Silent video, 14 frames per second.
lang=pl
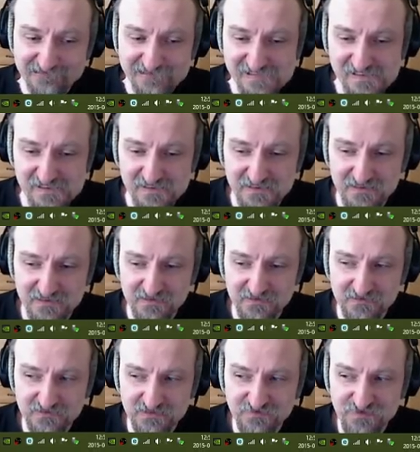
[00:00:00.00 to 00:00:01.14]
a
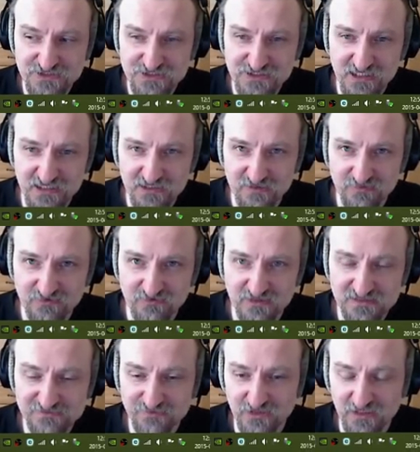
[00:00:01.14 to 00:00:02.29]
EVGA e robiła
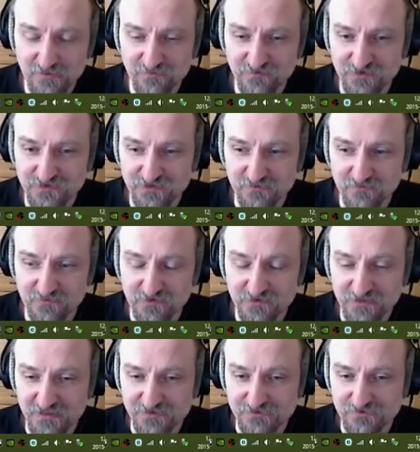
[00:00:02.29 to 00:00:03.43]
z blokiem wodnym od
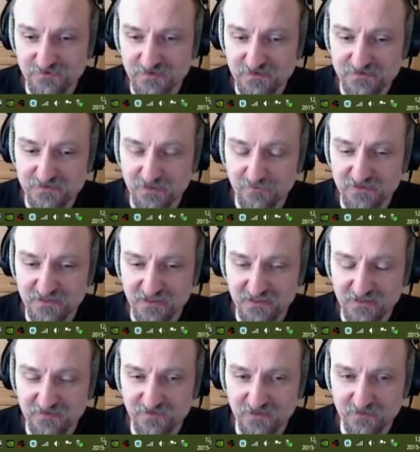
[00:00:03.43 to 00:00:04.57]
razu, więc jakby takie
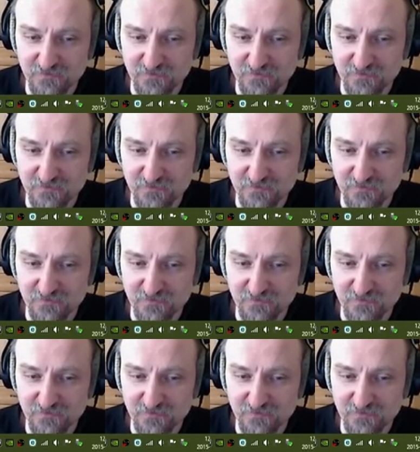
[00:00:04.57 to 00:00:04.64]
dwie